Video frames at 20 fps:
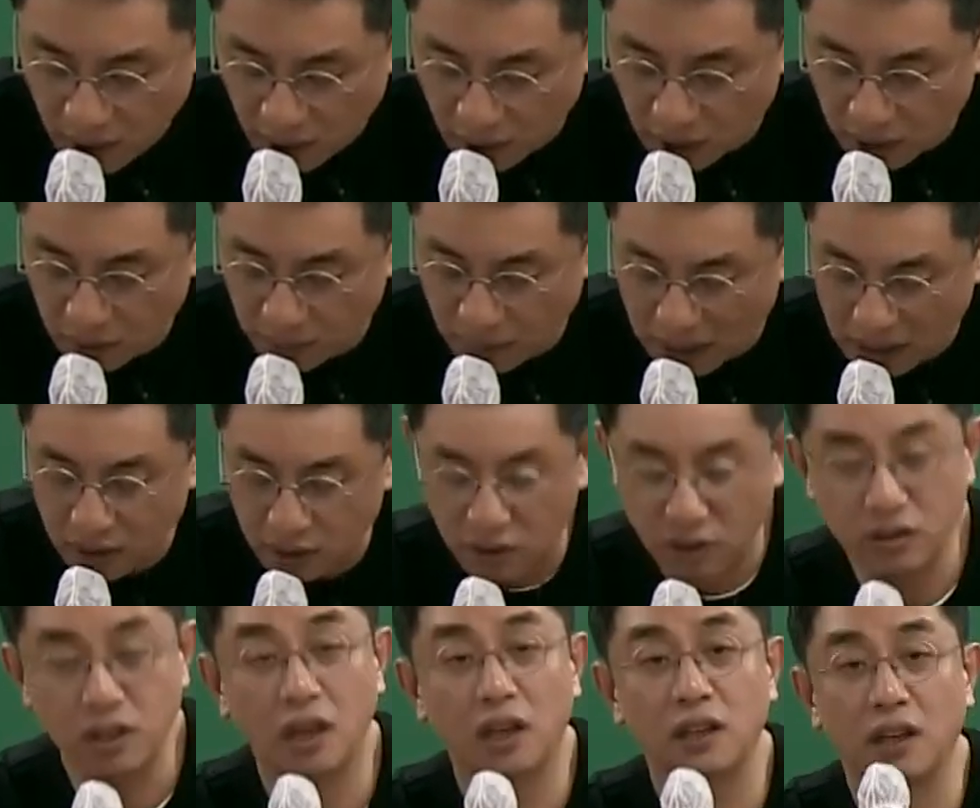그래서 맞는
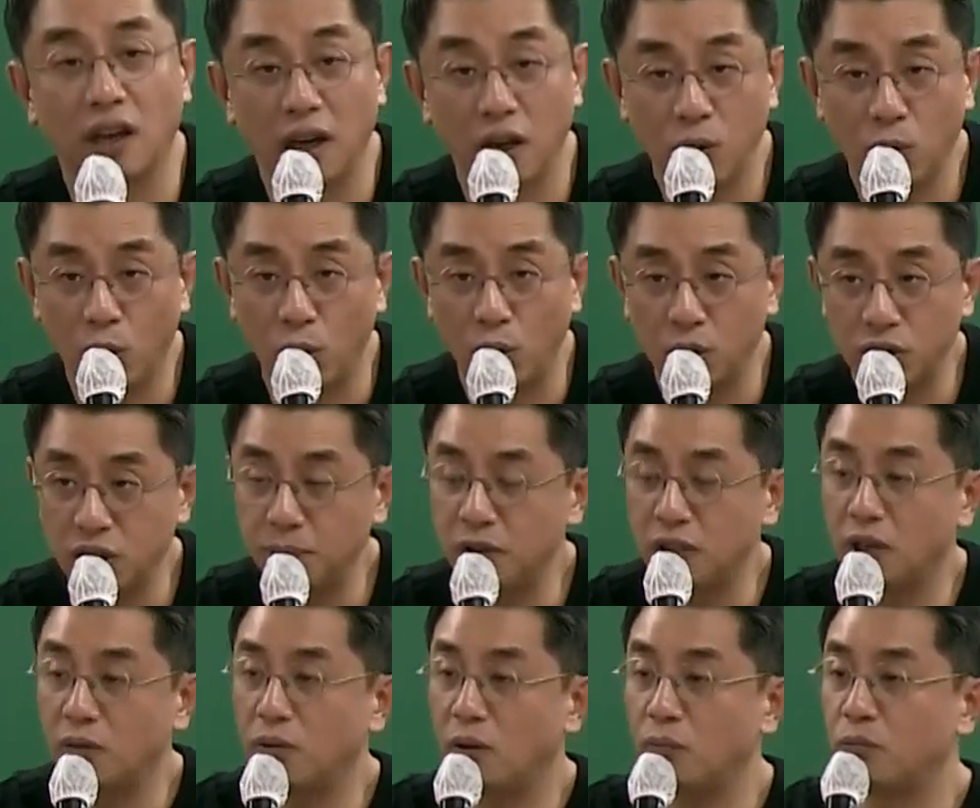선지가 되겠고,
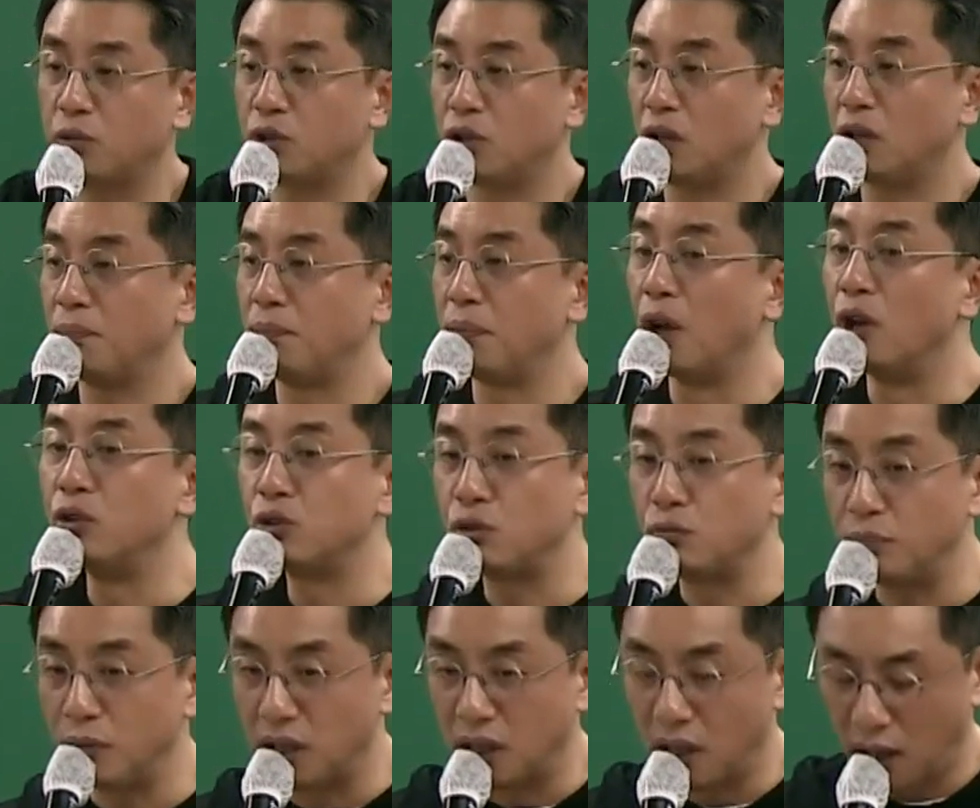십칠 번부터는
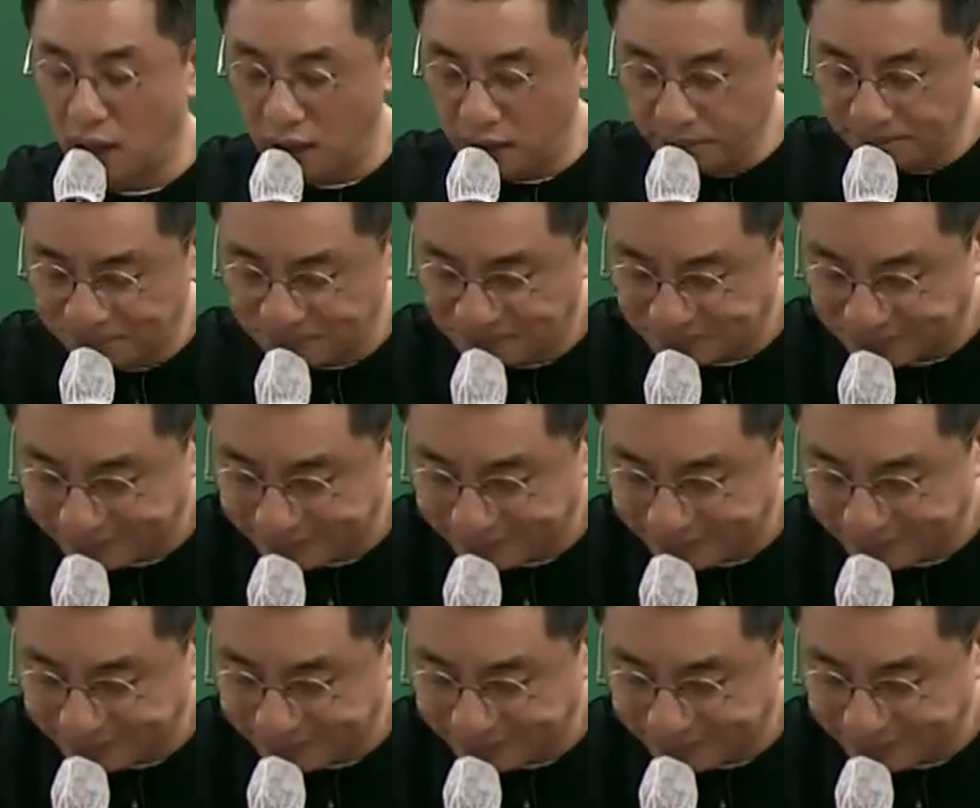변수입니다.